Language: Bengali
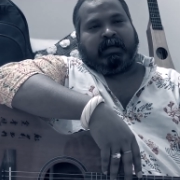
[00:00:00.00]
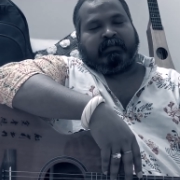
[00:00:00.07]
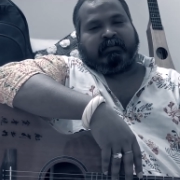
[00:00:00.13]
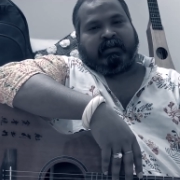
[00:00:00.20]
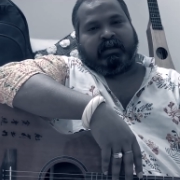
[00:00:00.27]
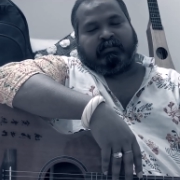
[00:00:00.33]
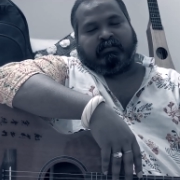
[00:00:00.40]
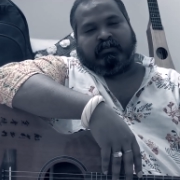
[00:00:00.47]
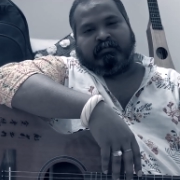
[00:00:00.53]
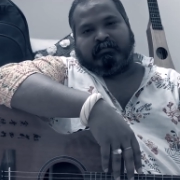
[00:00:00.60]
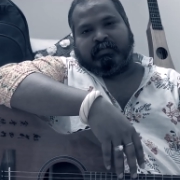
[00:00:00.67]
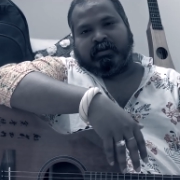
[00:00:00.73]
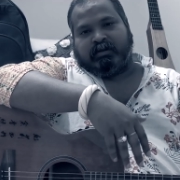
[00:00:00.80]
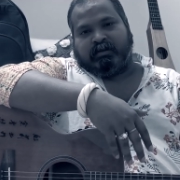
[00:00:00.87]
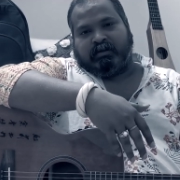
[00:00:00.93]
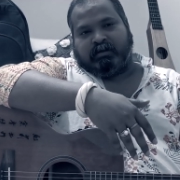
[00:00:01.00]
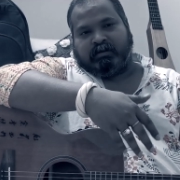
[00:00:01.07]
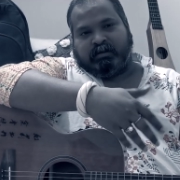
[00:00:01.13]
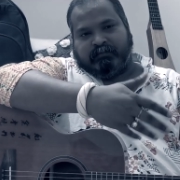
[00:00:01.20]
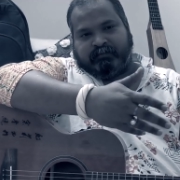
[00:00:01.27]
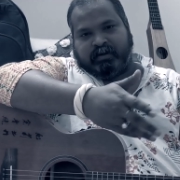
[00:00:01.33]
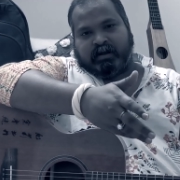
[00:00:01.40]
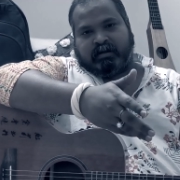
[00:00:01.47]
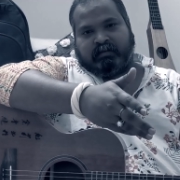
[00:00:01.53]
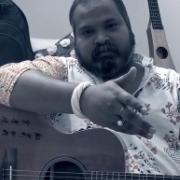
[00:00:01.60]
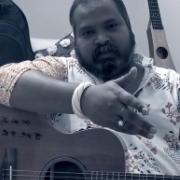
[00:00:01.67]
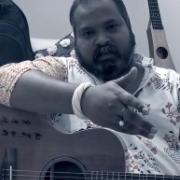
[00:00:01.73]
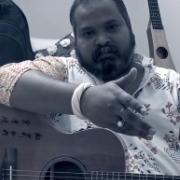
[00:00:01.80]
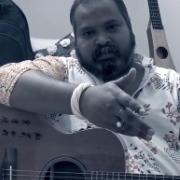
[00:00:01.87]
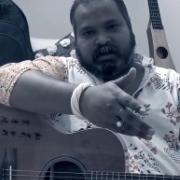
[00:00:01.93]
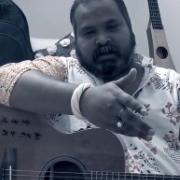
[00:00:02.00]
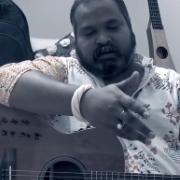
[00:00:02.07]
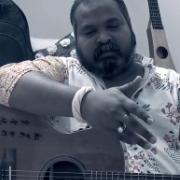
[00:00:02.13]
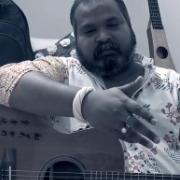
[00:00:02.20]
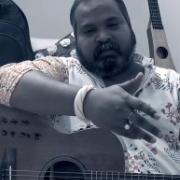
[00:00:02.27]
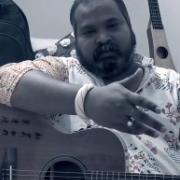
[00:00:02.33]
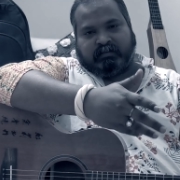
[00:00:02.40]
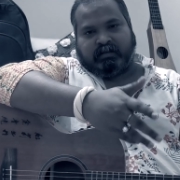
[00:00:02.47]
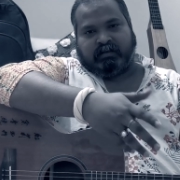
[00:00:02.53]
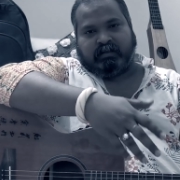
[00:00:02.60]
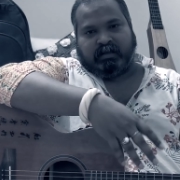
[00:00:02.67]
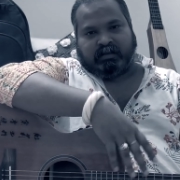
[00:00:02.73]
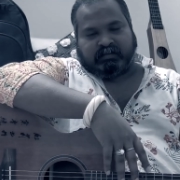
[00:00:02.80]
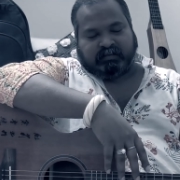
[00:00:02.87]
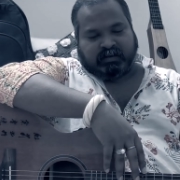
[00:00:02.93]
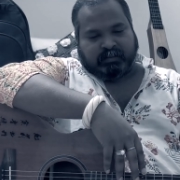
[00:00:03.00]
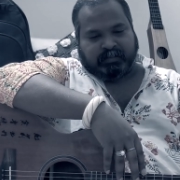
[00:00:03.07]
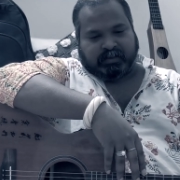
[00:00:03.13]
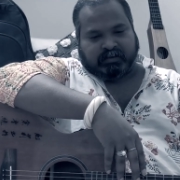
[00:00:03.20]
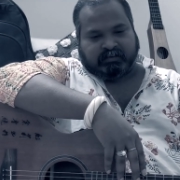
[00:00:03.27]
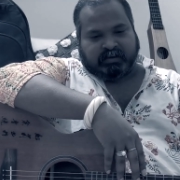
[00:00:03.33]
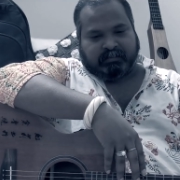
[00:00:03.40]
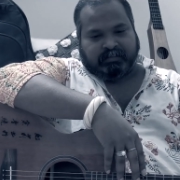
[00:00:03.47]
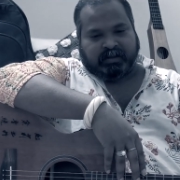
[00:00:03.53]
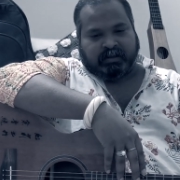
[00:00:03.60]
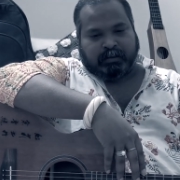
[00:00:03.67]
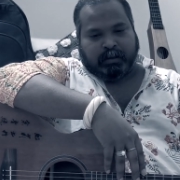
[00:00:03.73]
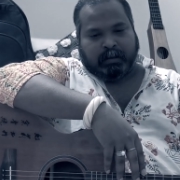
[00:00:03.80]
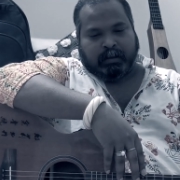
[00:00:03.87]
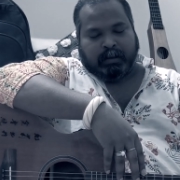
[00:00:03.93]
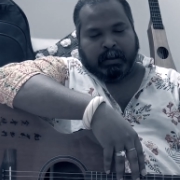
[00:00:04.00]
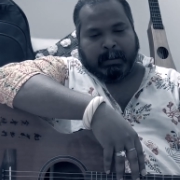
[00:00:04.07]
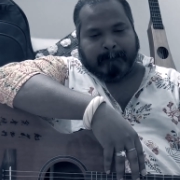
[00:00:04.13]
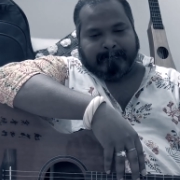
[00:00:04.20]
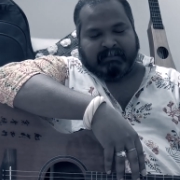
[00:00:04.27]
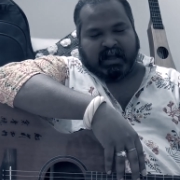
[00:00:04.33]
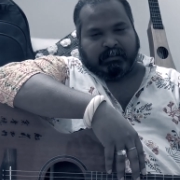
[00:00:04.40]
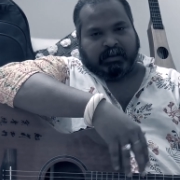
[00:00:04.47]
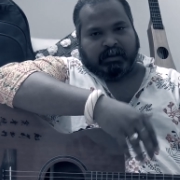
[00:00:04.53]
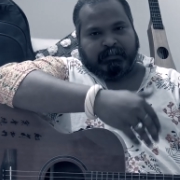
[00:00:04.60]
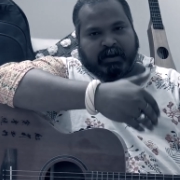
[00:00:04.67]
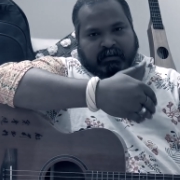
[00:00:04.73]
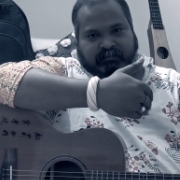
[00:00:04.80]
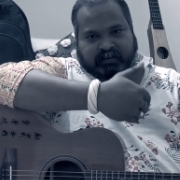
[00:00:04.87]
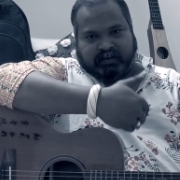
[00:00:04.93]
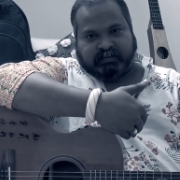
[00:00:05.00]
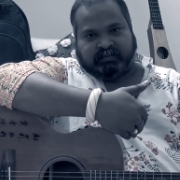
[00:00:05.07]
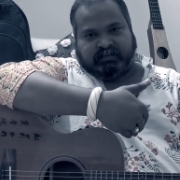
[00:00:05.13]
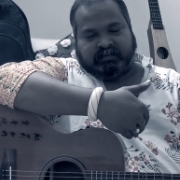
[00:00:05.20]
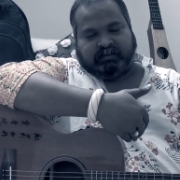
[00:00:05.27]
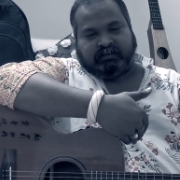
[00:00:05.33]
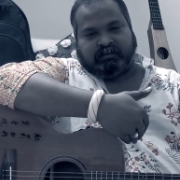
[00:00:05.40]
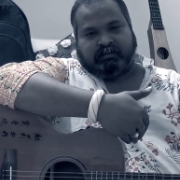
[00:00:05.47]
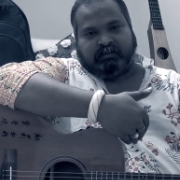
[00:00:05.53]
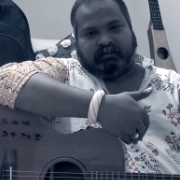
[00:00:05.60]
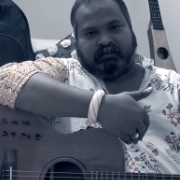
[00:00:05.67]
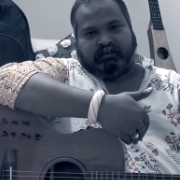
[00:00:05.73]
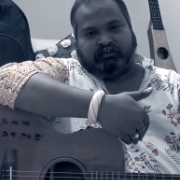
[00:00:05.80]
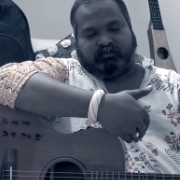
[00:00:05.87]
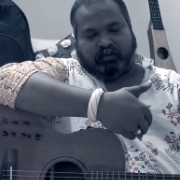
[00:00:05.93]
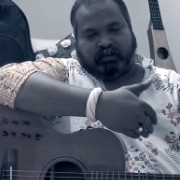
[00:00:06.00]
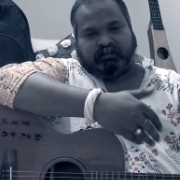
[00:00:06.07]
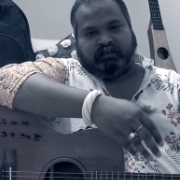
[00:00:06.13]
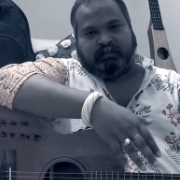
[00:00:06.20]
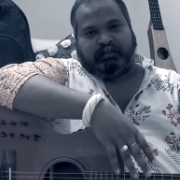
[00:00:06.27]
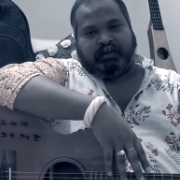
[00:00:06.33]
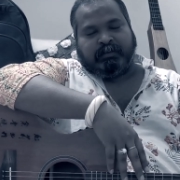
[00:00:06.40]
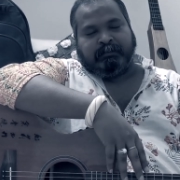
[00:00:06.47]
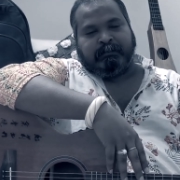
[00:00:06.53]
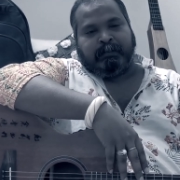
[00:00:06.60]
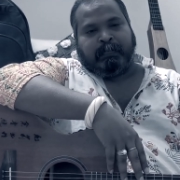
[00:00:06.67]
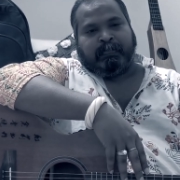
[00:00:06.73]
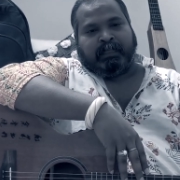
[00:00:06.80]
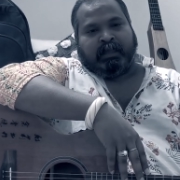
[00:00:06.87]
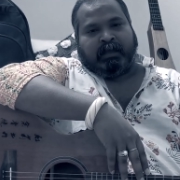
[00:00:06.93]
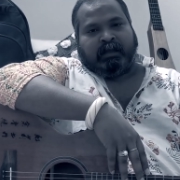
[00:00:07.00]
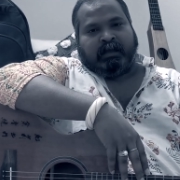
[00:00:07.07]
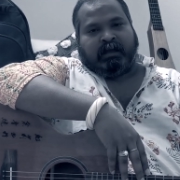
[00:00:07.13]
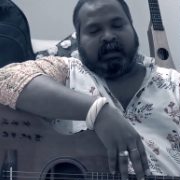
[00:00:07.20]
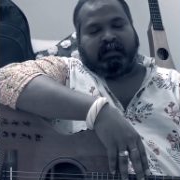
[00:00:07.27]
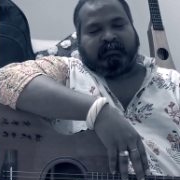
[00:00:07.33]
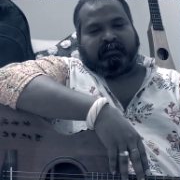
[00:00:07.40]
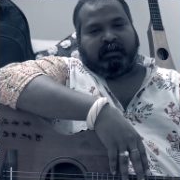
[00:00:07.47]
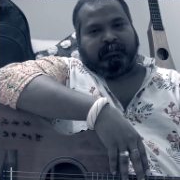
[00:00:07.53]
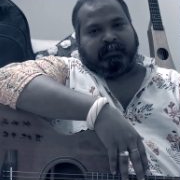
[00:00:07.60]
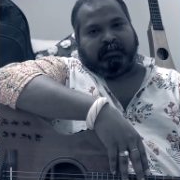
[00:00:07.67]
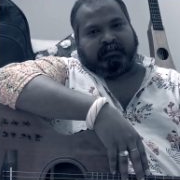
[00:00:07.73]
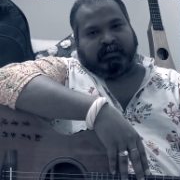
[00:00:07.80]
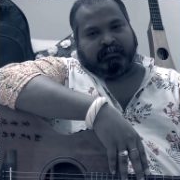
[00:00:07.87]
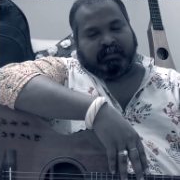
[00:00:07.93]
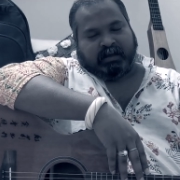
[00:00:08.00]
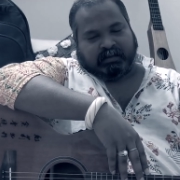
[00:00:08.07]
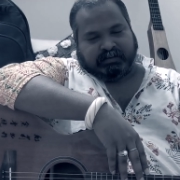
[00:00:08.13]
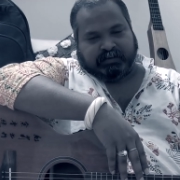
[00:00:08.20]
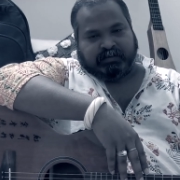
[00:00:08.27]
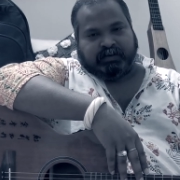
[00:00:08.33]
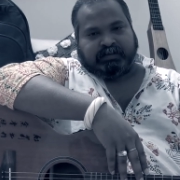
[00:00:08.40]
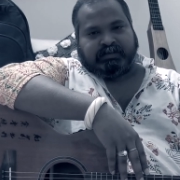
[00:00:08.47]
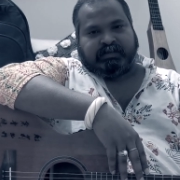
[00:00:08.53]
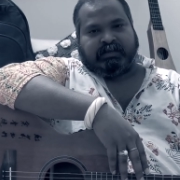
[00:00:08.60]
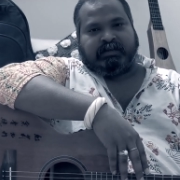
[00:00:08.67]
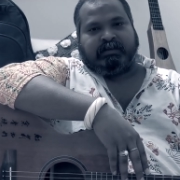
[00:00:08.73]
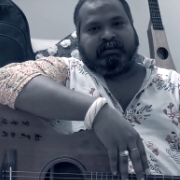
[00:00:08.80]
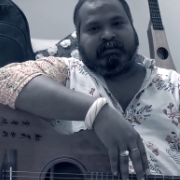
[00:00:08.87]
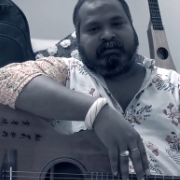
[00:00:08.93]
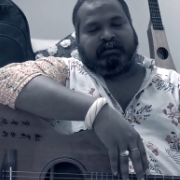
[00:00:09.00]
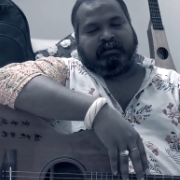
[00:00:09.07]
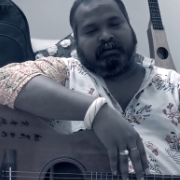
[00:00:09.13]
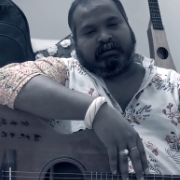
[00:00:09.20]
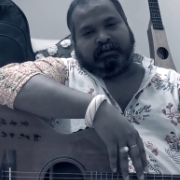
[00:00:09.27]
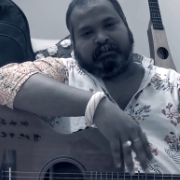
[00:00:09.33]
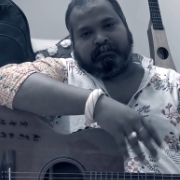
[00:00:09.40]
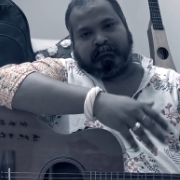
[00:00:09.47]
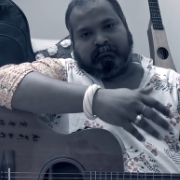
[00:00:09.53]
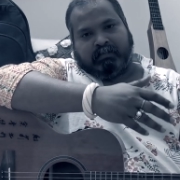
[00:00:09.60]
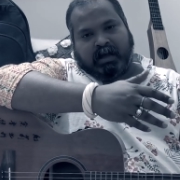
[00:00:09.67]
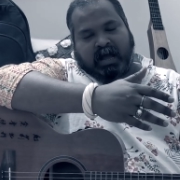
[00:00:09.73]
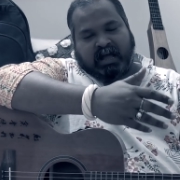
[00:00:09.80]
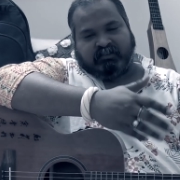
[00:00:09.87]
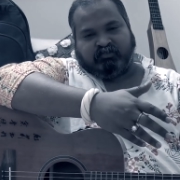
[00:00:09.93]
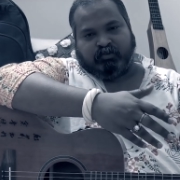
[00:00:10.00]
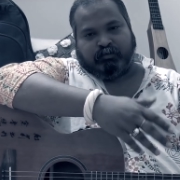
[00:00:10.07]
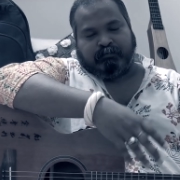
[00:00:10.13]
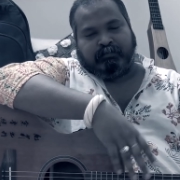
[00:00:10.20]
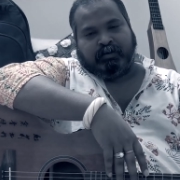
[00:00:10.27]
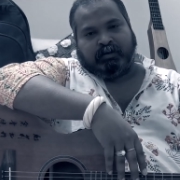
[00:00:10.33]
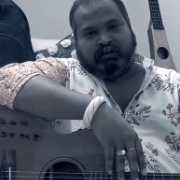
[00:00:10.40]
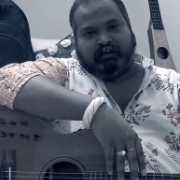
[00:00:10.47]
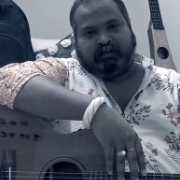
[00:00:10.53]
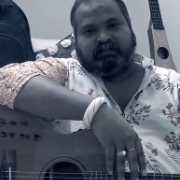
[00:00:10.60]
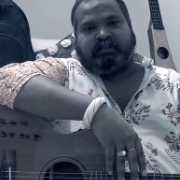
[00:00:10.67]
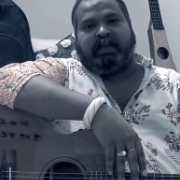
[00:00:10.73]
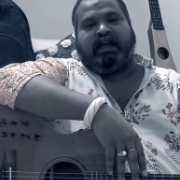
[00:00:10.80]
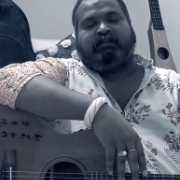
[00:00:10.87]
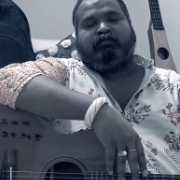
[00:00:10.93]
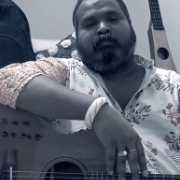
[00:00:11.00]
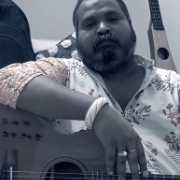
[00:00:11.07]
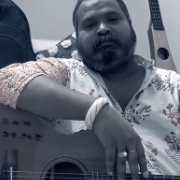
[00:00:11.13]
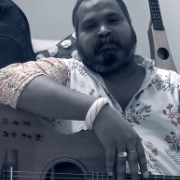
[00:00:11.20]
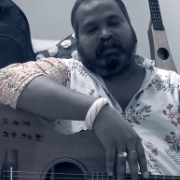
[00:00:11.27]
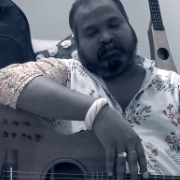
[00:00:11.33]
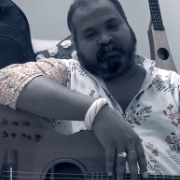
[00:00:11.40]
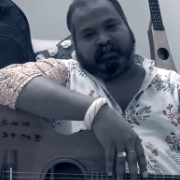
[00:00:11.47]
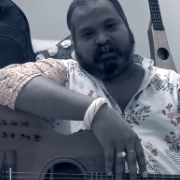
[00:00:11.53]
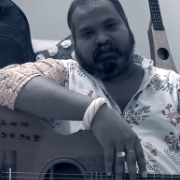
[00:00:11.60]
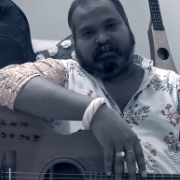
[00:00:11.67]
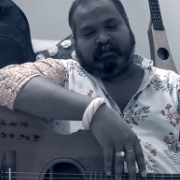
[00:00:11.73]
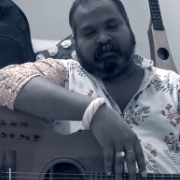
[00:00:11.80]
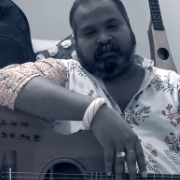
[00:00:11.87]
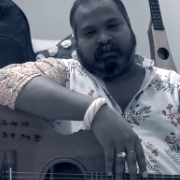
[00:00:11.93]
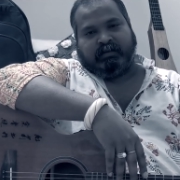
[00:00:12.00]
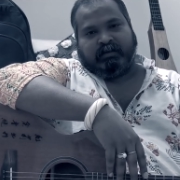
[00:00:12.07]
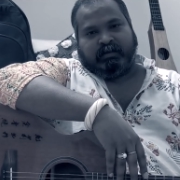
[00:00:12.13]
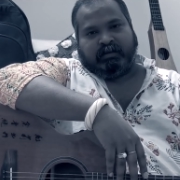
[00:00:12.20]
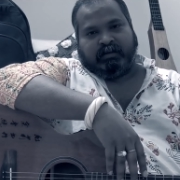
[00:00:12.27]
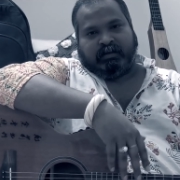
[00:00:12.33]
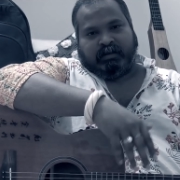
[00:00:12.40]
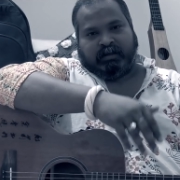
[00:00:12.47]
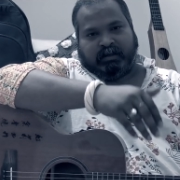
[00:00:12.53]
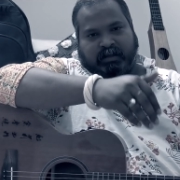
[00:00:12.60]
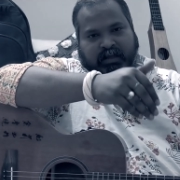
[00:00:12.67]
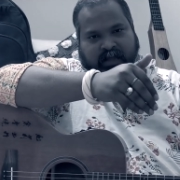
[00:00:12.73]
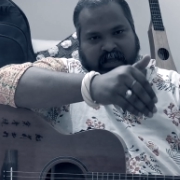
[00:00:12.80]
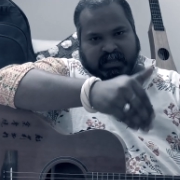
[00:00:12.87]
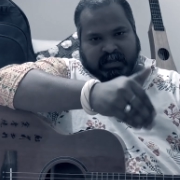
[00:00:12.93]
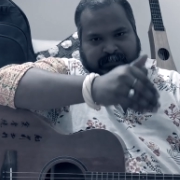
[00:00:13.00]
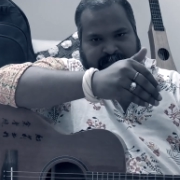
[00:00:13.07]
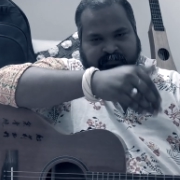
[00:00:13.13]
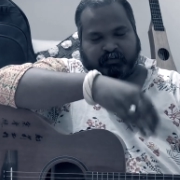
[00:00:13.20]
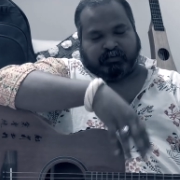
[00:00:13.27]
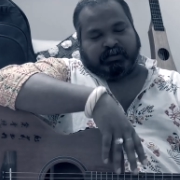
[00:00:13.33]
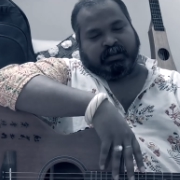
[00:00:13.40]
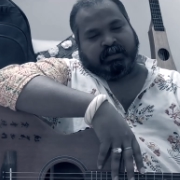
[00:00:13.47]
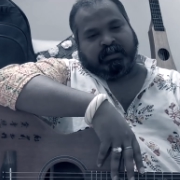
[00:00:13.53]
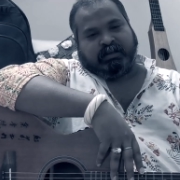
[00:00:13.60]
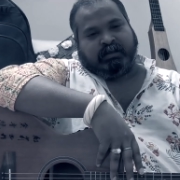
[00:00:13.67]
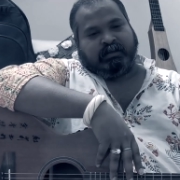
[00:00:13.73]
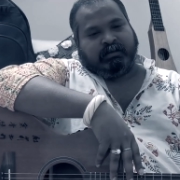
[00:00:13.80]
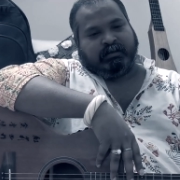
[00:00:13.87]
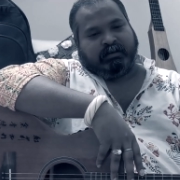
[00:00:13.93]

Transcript: আজকে একদম ডিফারেন্ট একটা সেগমেন্ট একটা সেশন নিয়ে এসেছি আপনাদের সামনে আমি পারভেজ সঙ্গীত শিল্পী আজকে আপনাদের সামনে হাজির হয়েছি আজব স্টে অ্যাট হোম সেশনের এই এপিসোডটি নিয়ে